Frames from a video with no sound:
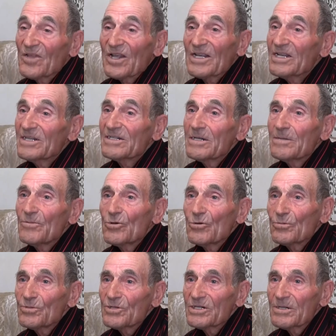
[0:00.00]
Gezim
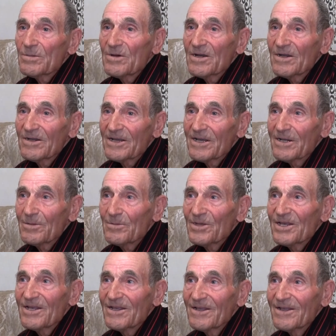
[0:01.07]
yok bir var gelmiyor.